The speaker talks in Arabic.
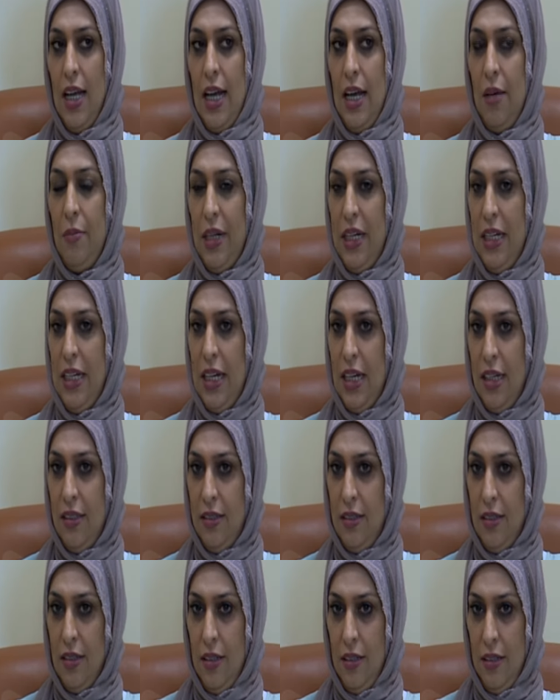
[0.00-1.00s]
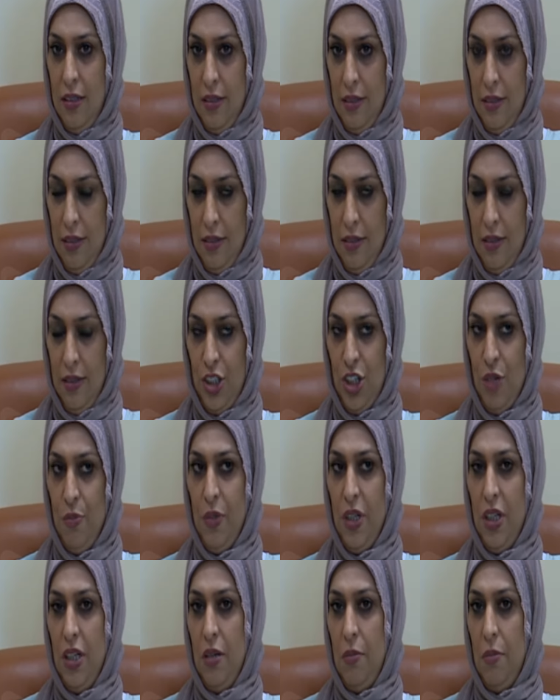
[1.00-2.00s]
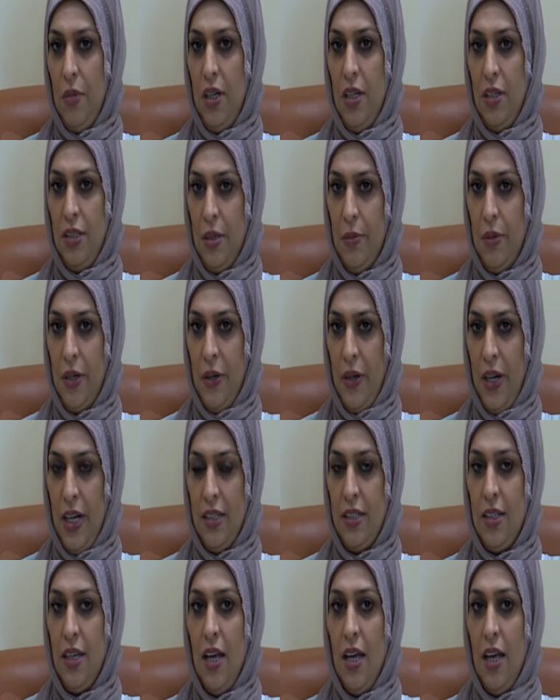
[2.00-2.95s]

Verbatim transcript: عمليات آه، جمع التبرعات